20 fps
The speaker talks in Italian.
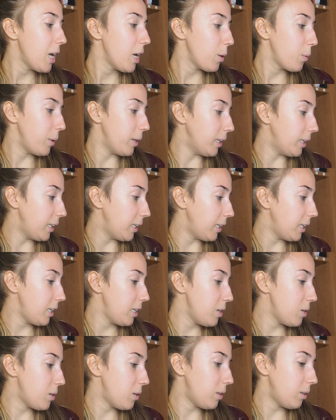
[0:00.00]
Quindi
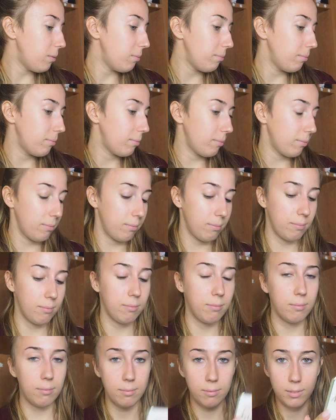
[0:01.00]
io
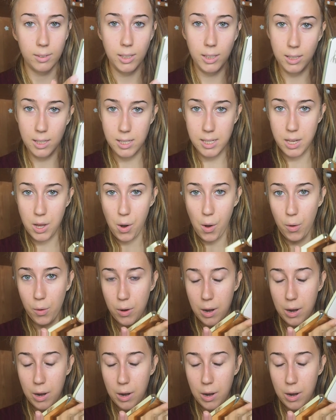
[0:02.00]
inizierò